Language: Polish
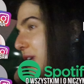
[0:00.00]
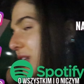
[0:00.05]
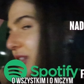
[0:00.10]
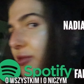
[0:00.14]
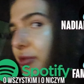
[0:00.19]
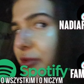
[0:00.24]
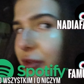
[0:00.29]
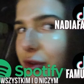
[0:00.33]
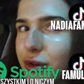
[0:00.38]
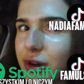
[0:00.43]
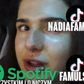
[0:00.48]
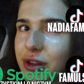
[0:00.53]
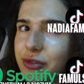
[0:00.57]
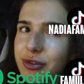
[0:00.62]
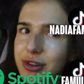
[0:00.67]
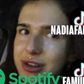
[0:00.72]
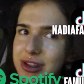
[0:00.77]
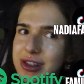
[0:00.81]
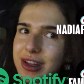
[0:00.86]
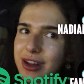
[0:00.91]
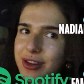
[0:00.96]
jest w ogóle
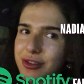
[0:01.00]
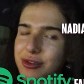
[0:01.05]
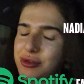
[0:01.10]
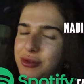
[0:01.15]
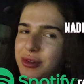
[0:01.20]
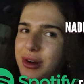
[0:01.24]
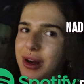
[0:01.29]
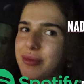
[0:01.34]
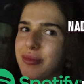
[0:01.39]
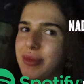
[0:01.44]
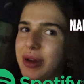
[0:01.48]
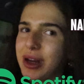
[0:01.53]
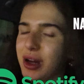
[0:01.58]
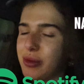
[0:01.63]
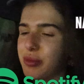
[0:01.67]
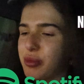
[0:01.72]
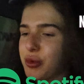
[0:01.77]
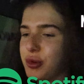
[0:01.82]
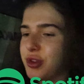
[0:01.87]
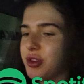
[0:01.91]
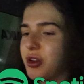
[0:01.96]
22, mega
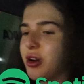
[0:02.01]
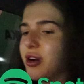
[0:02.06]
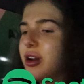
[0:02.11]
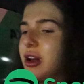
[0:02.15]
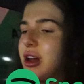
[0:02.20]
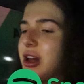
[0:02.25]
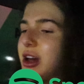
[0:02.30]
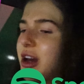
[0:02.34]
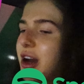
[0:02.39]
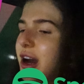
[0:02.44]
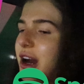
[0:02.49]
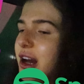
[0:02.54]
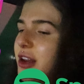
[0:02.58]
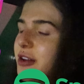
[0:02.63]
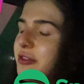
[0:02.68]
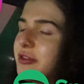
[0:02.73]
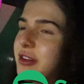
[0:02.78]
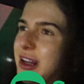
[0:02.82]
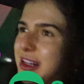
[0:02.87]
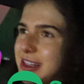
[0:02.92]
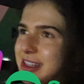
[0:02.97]
późno,
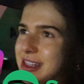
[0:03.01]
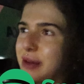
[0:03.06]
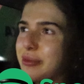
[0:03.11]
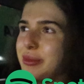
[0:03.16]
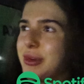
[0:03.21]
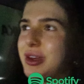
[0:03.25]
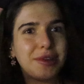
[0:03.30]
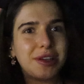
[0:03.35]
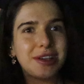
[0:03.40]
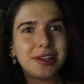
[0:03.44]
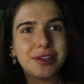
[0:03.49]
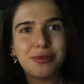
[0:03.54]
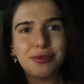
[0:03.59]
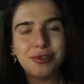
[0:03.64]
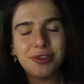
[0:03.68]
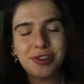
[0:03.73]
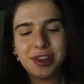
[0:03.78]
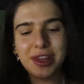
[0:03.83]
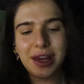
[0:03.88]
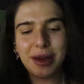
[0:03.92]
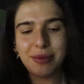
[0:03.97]
ale wracam i jest już
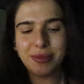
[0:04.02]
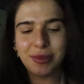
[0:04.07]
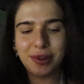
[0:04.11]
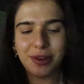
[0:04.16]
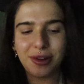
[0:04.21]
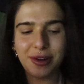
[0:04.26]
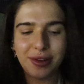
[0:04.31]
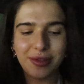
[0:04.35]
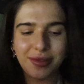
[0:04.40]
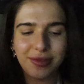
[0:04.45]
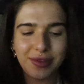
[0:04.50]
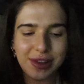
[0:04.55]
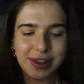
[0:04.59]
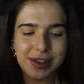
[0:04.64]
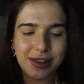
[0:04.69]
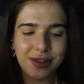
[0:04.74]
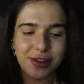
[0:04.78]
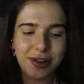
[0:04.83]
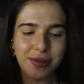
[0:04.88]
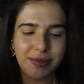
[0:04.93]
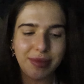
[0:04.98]
ciemno, więc
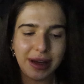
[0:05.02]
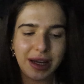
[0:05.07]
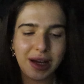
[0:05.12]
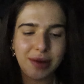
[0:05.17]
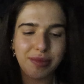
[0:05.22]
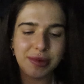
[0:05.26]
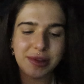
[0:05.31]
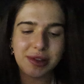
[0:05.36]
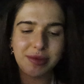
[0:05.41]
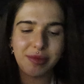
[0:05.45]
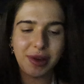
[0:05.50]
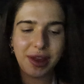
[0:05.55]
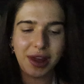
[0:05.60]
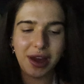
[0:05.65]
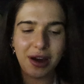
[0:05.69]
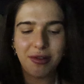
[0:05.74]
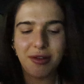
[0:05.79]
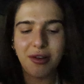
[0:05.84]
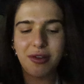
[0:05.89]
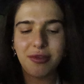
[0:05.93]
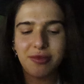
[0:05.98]
to się mega
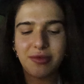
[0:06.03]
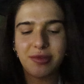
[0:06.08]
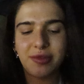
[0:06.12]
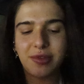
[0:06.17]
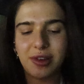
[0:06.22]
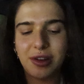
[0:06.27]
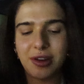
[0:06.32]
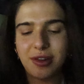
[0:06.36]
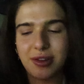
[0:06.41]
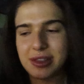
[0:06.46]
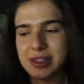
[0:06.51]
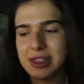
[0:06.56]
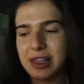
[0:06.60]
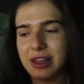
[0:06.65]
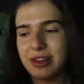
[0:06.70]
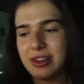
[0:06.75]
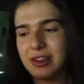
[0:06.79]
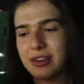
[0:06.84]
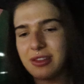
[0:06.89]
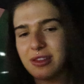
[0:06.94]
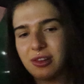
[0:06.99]
pozmieniało w
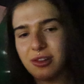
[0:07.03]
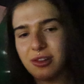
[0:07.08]
ostatnich